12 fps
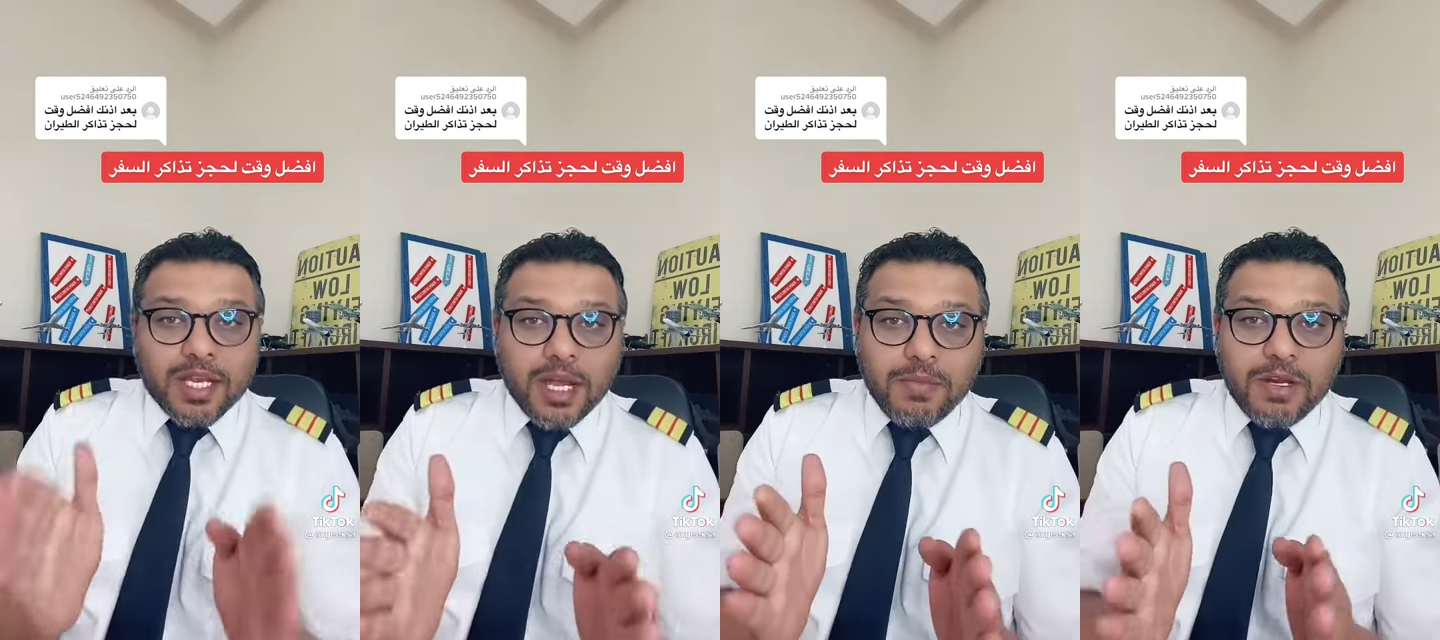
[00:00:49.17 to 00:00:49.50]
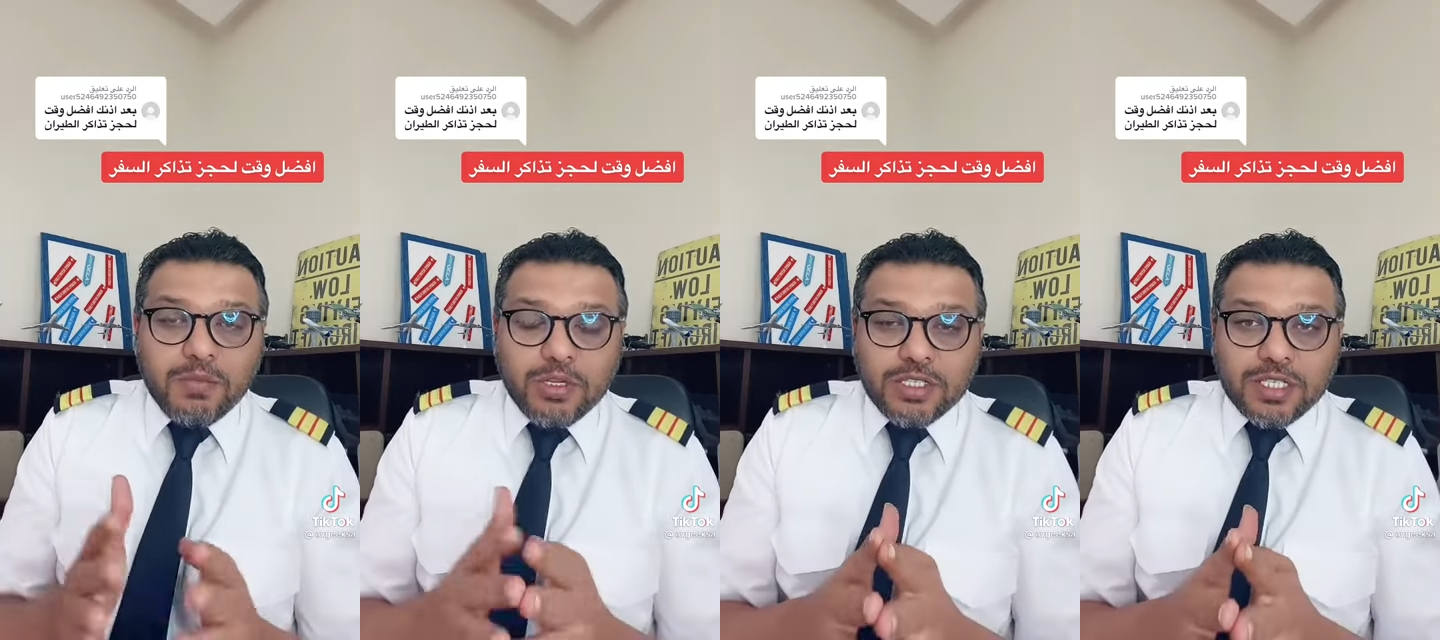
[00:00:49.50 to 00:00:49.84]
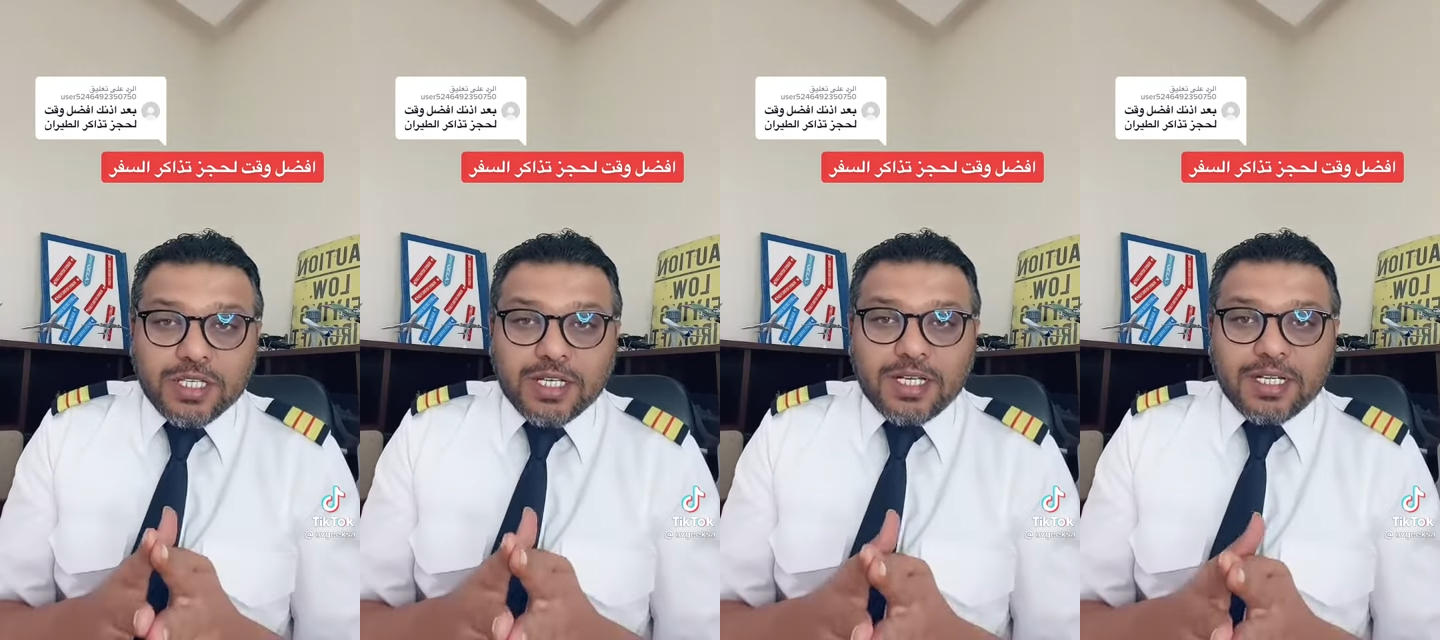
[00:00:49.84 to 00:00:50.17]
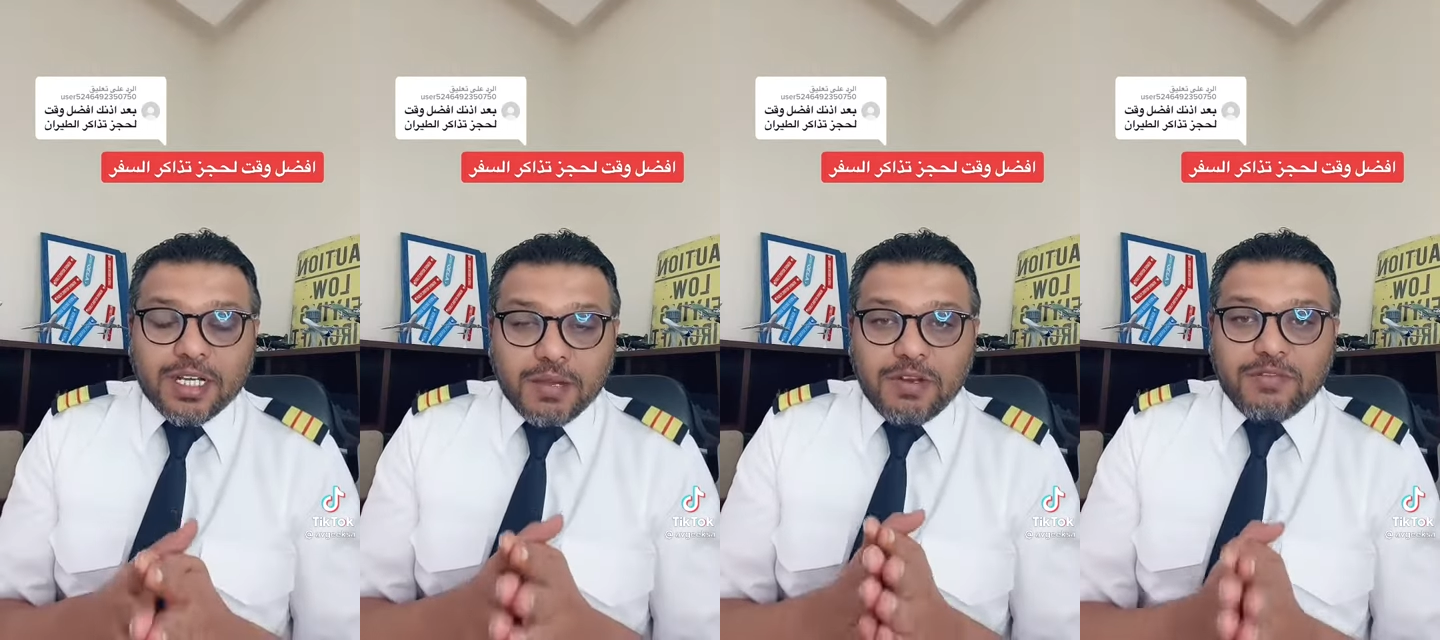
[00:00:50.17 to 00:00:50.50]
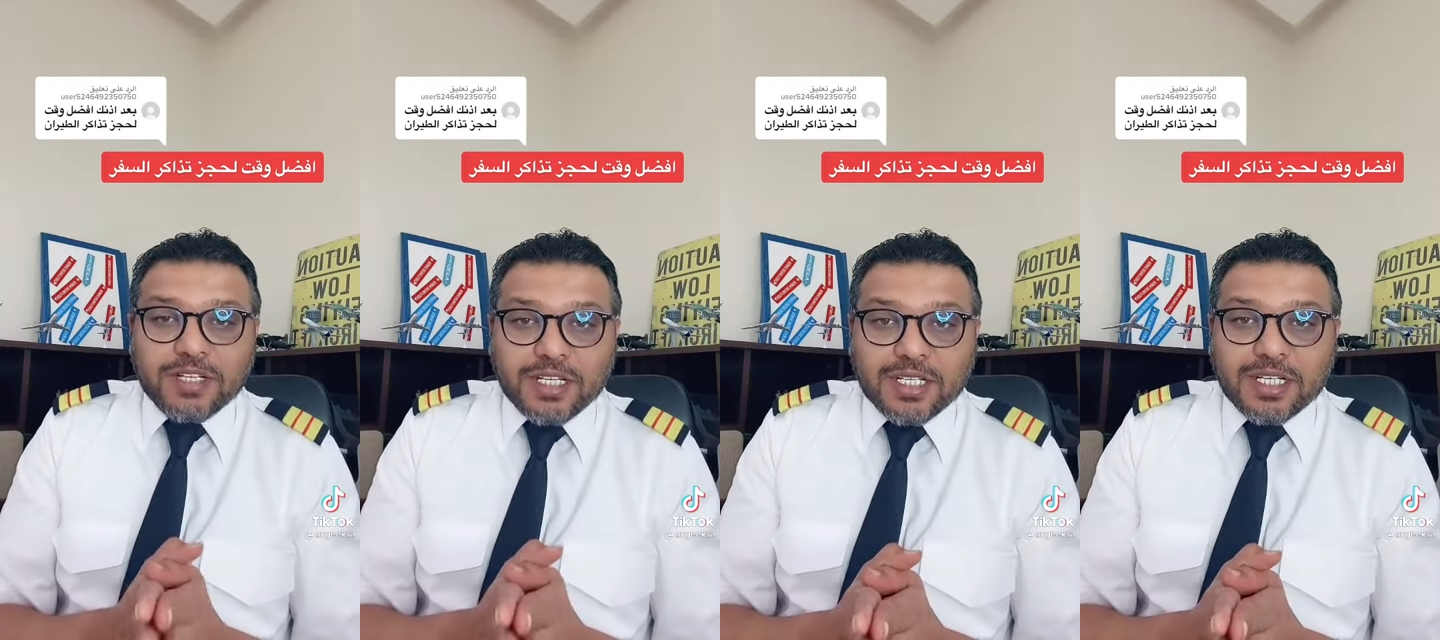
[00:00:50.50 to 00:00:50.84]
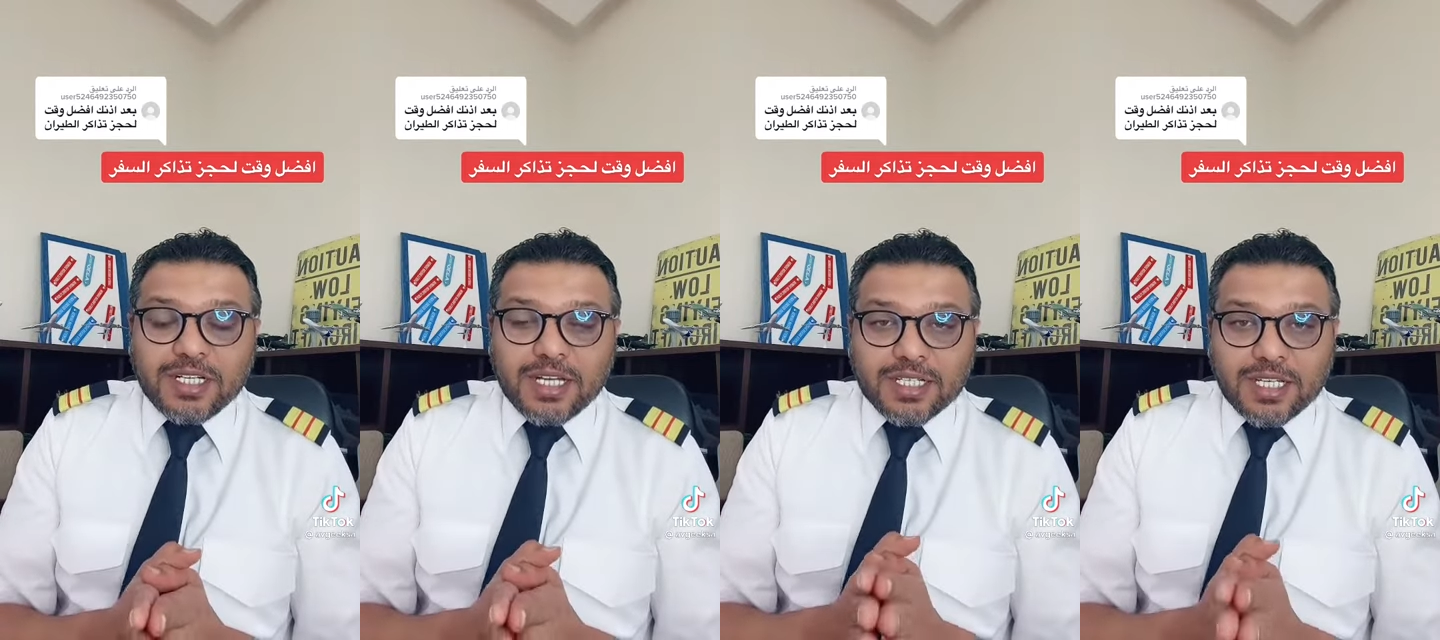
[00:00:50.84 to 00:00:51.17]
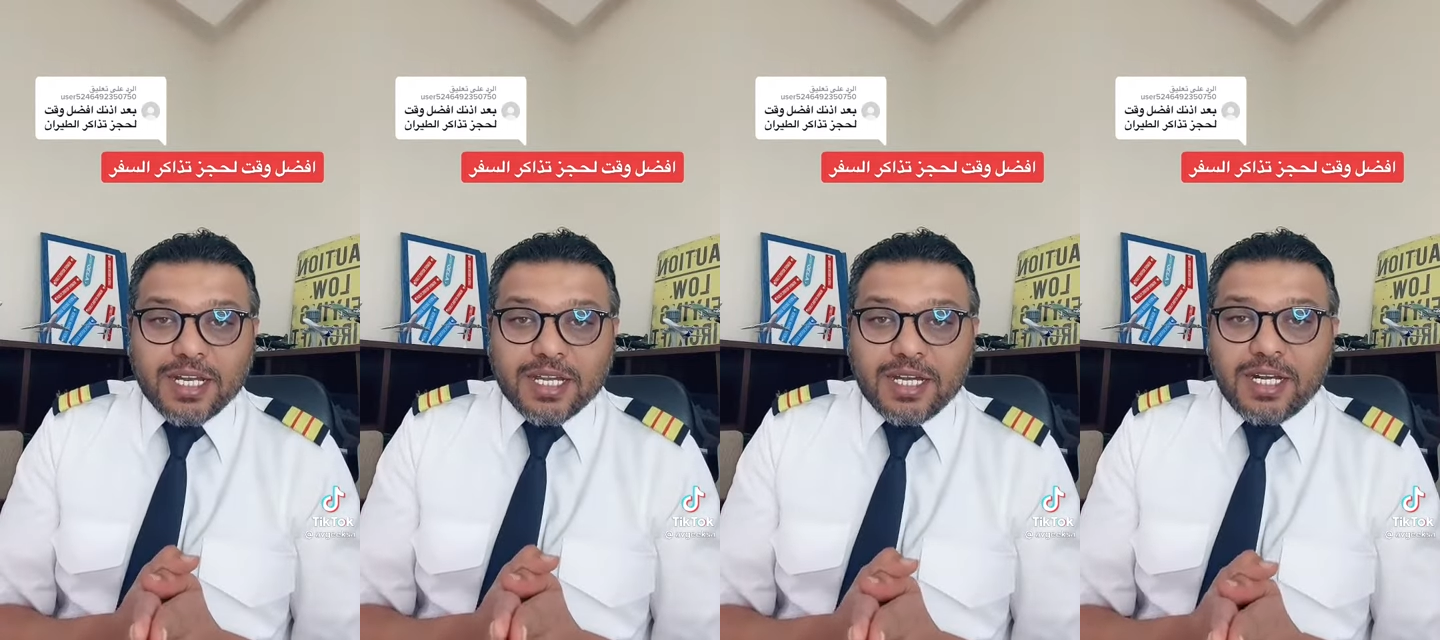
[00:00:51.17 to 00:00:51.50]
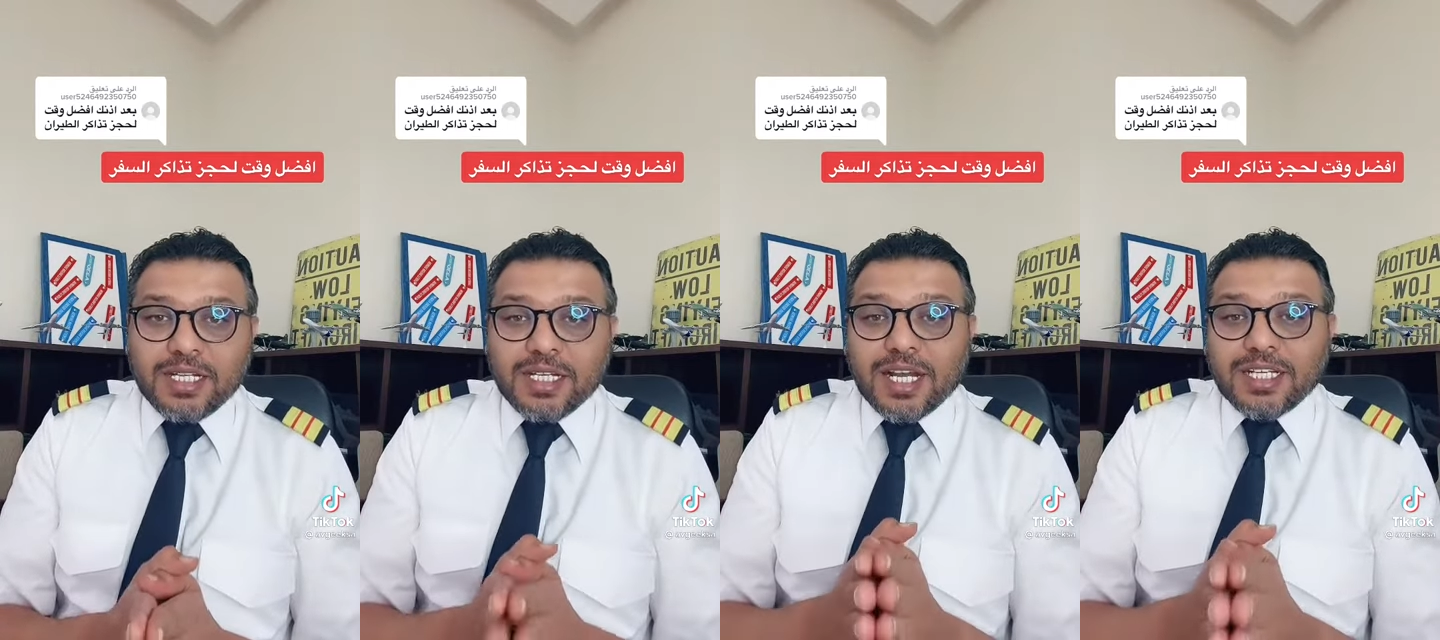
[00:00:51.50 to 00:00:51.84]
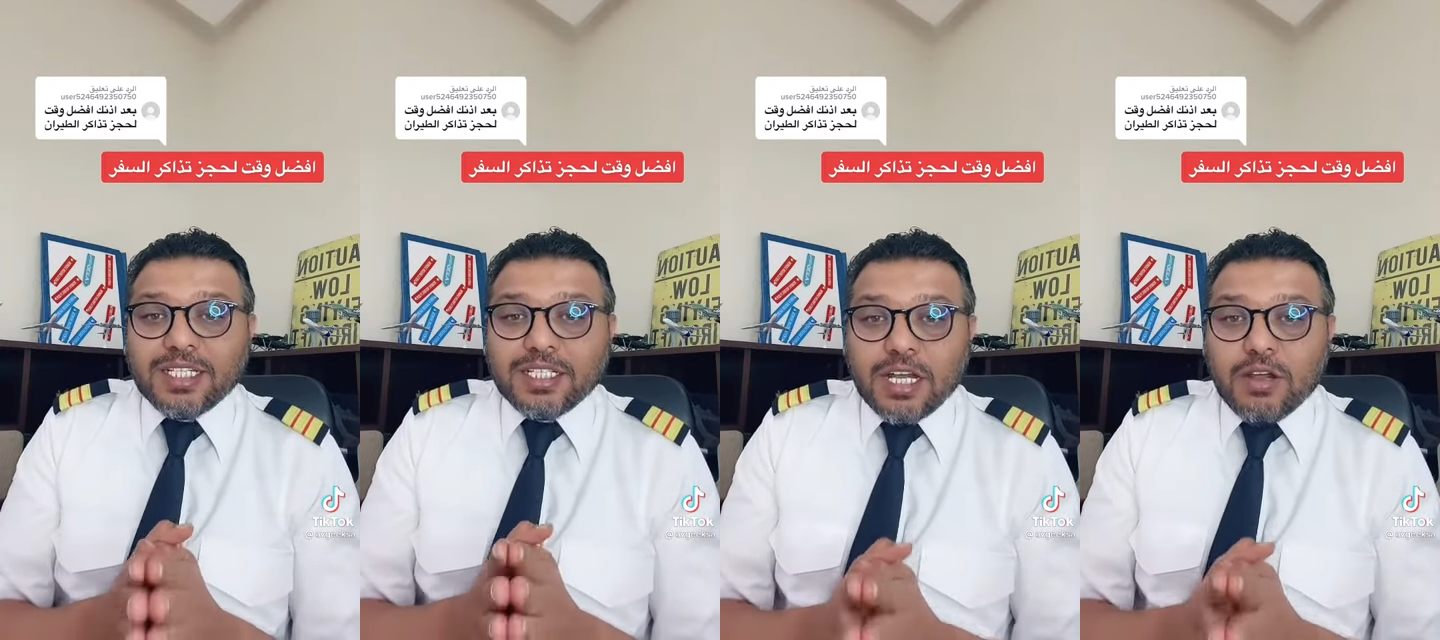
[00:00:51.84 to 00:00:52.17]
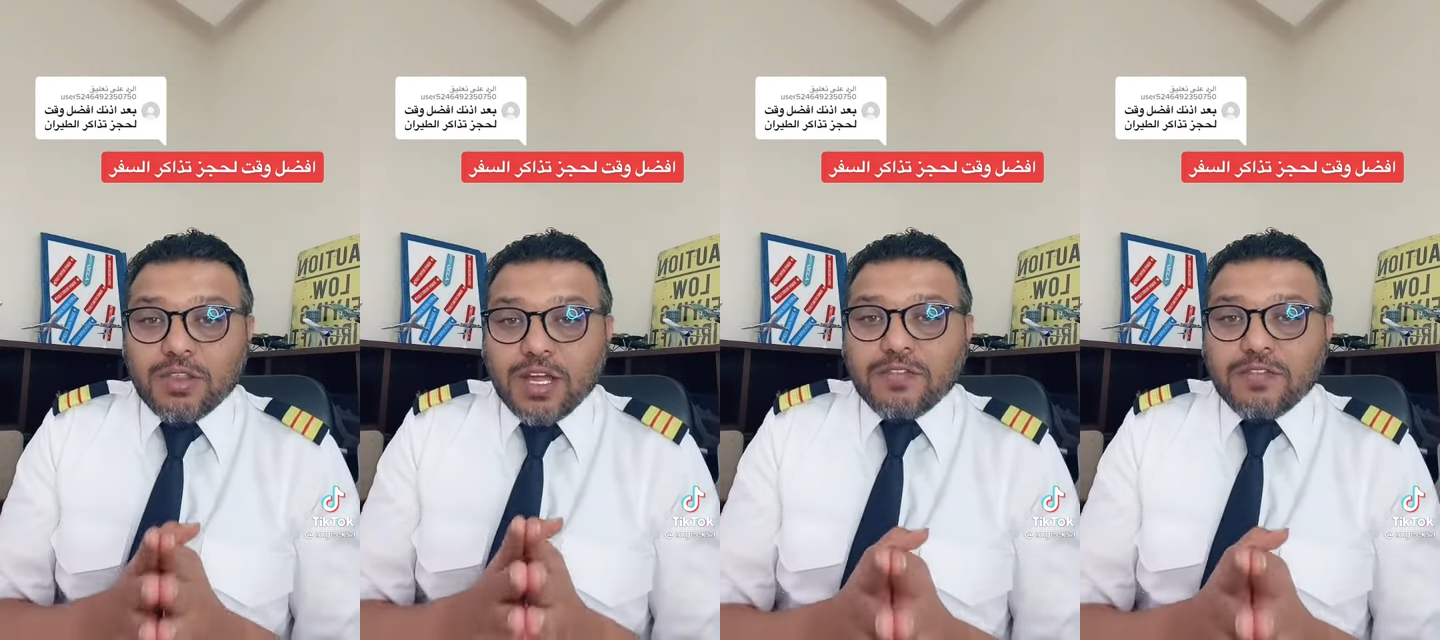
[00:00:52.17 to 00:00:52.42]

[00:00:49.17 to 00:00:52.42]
قبل مده رحله قبل فتره رحلة تاريخ رحلتك عشان تاخذ